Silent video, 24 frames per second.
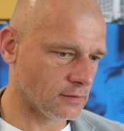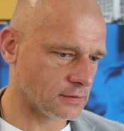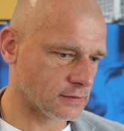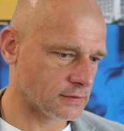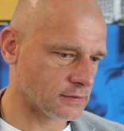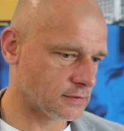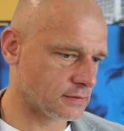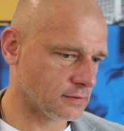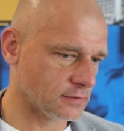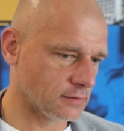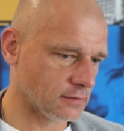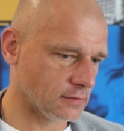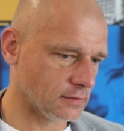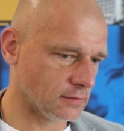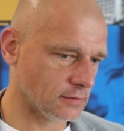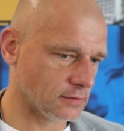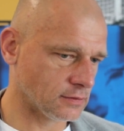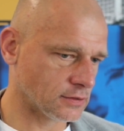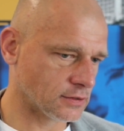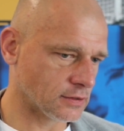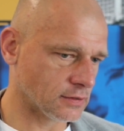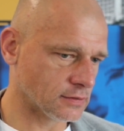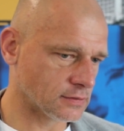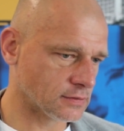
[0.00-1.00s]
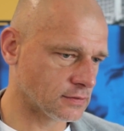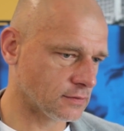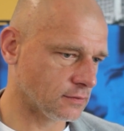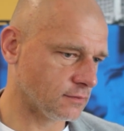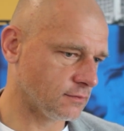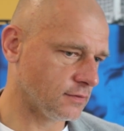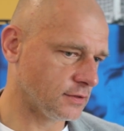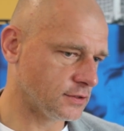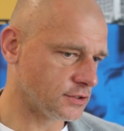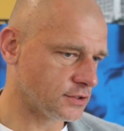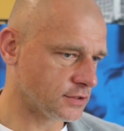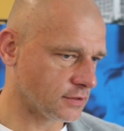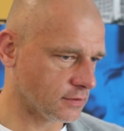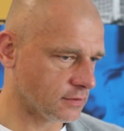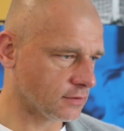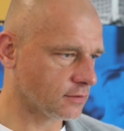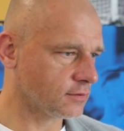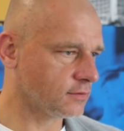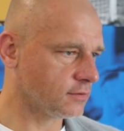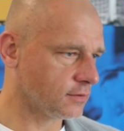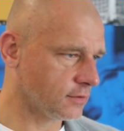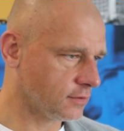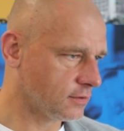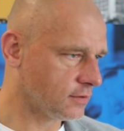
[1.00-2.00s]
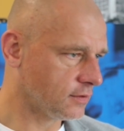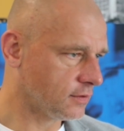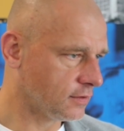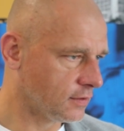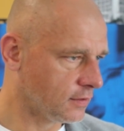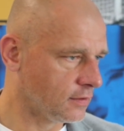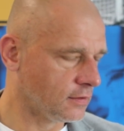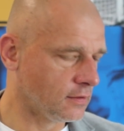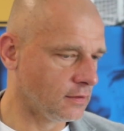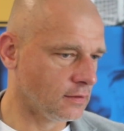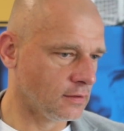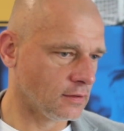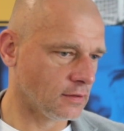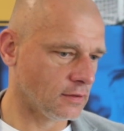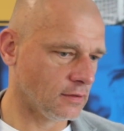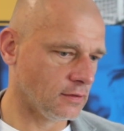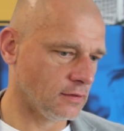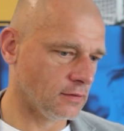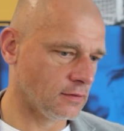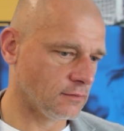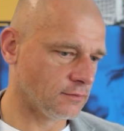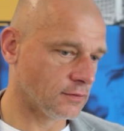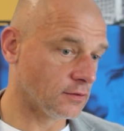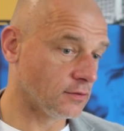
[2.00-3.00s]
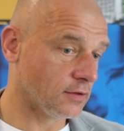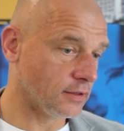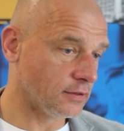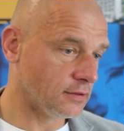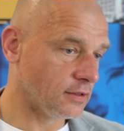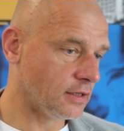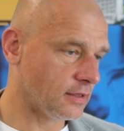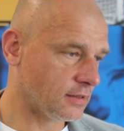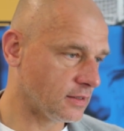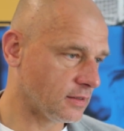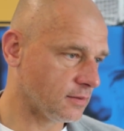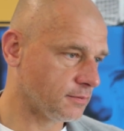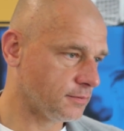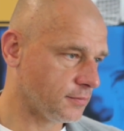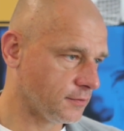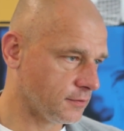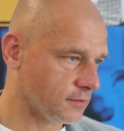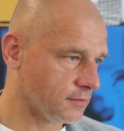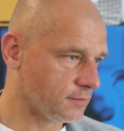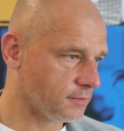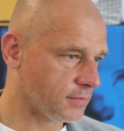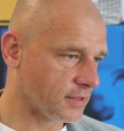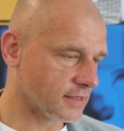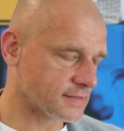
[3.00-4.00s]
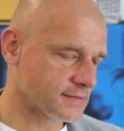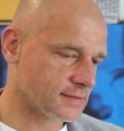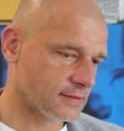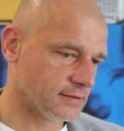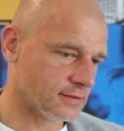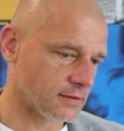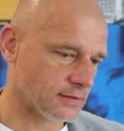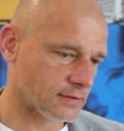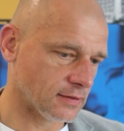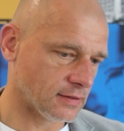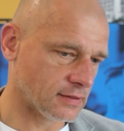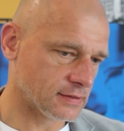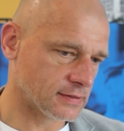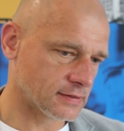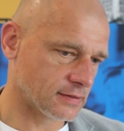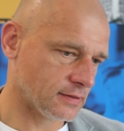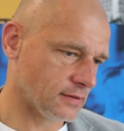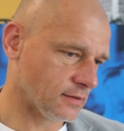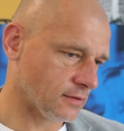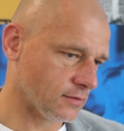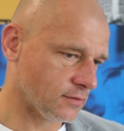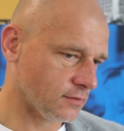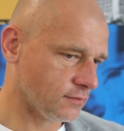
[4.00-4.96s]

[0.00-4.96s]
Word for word: jest szansą wejścia na kolejny, w kolejny etap pracy trenerskiej, jak